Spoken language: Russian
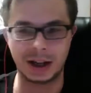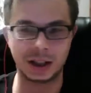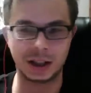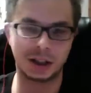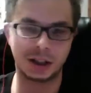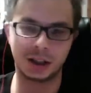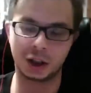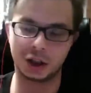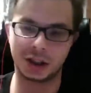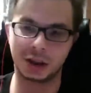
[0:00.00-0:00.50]
я
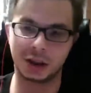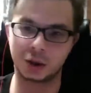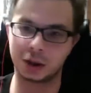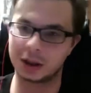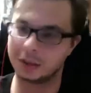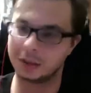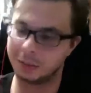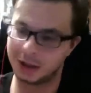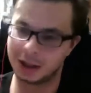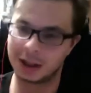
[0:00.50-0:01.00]
тогда считал, что
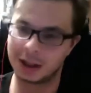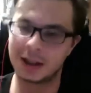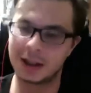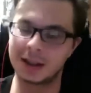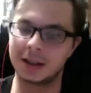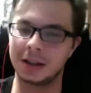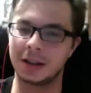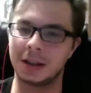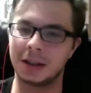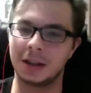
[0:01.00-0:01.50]
это
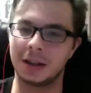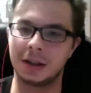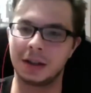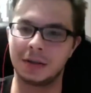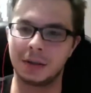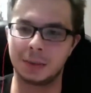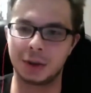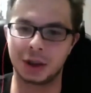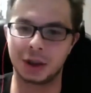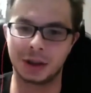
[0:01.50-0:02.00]
прекрасно и
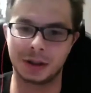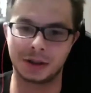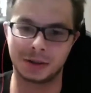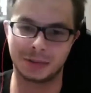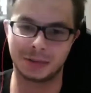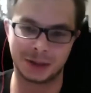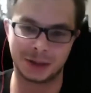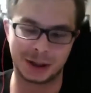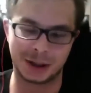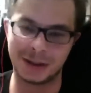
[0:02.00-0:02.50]
вообще
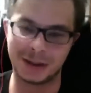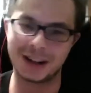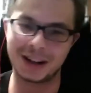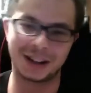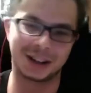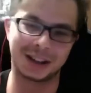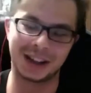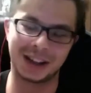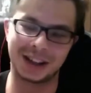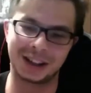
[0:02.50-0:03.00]

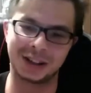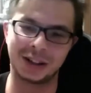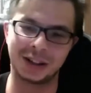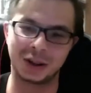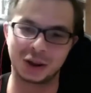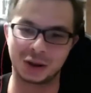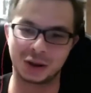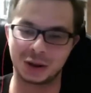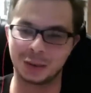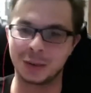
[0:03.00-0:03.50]
нормально, и так и
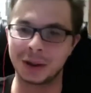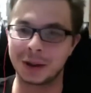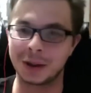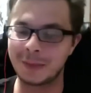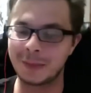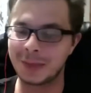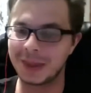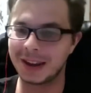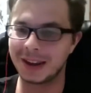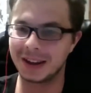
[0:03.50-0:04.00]
должно быть.
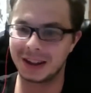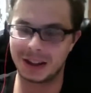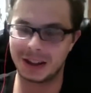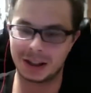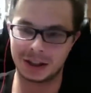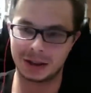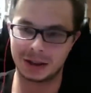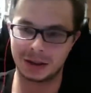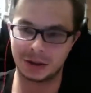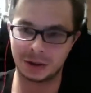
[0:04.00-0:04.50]

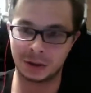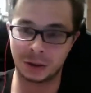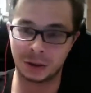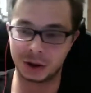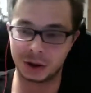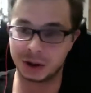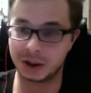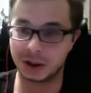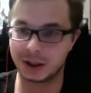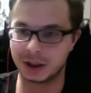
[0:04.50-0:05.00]
Я
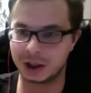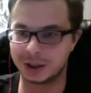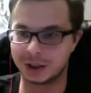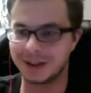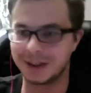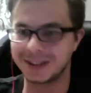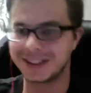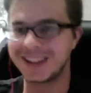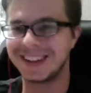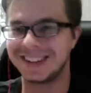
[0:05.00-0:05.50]
очень сильно
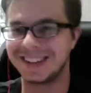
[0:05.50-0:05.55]
ошибался.